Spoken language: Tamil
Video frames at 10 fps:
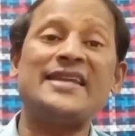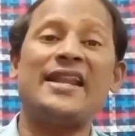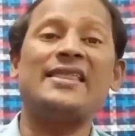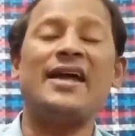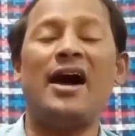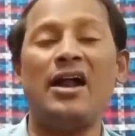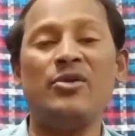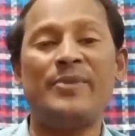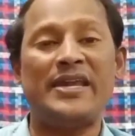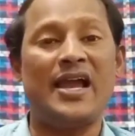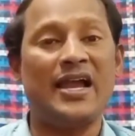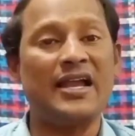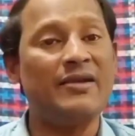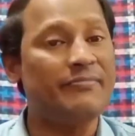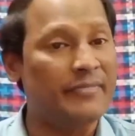சிறந்த
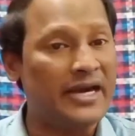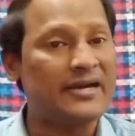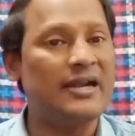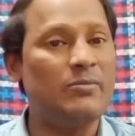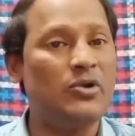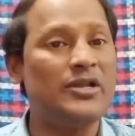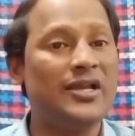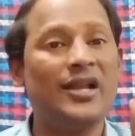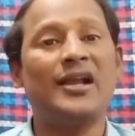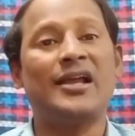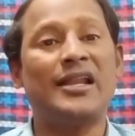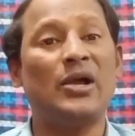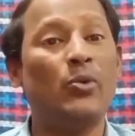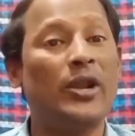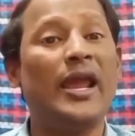ஆளுமையாக மக்கள் முன் இருக்கின்ற
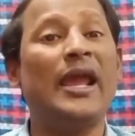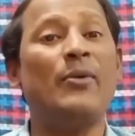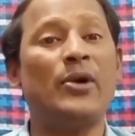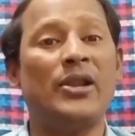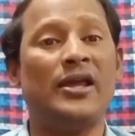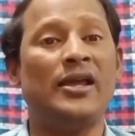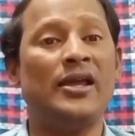ஒரே ஒரு